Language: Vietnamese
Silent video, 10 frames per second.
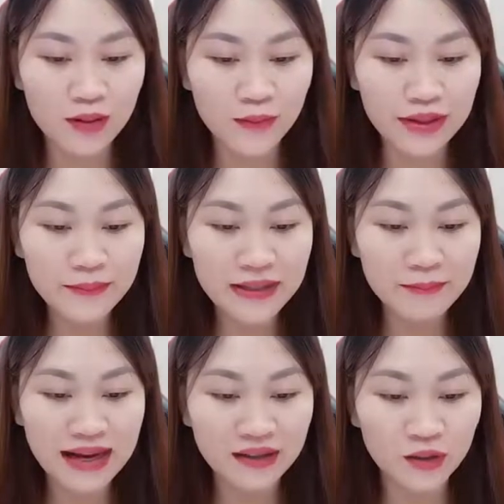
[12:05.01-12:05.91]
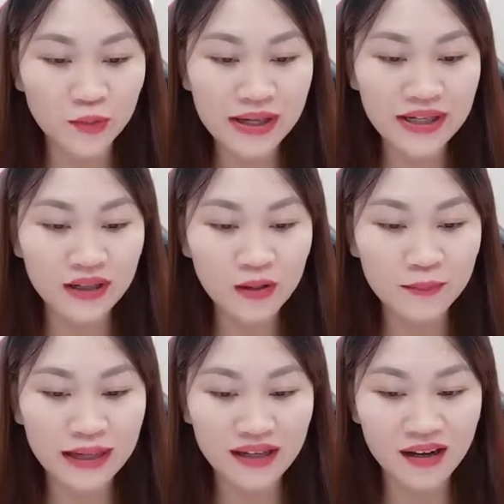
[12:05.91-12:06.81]
quả Nguyễn Miền Màn có nguyện ý lộ
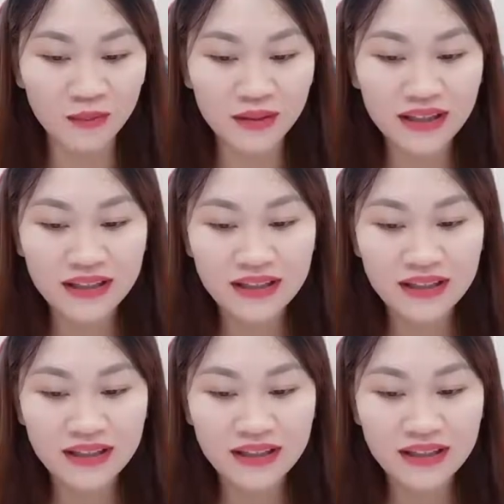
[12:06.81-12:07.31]
mặt không,